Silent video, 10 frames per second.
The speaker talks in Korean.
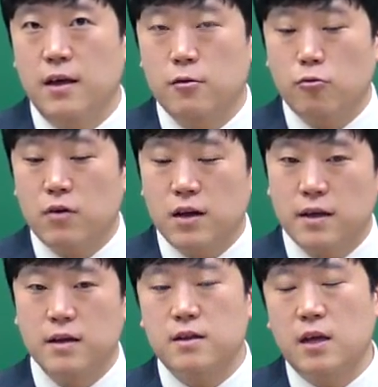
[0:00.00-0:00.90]

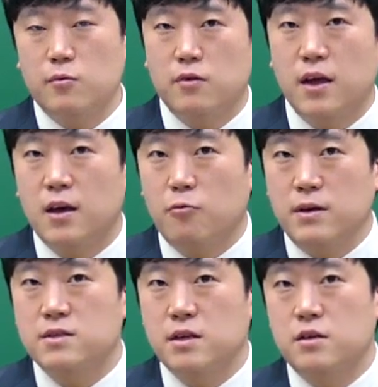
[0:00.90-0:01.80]
통과됐기 때문에
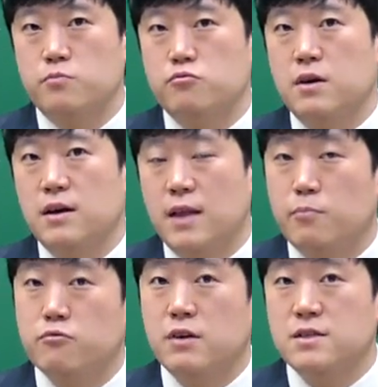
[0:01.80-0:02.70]
관세를 부과
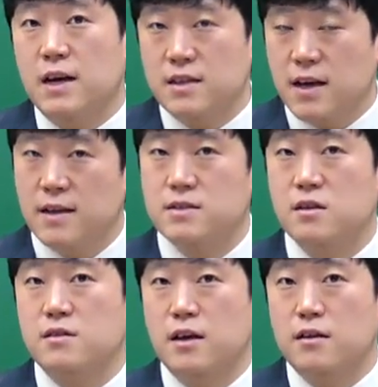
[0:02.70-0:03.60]
납부하지 않게
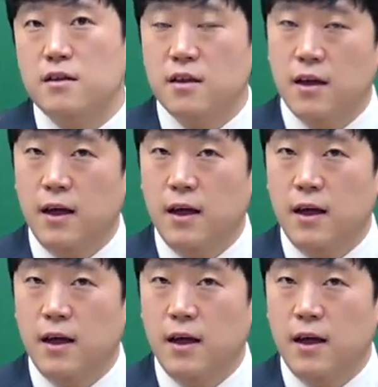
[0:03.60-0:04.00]
됐을 때는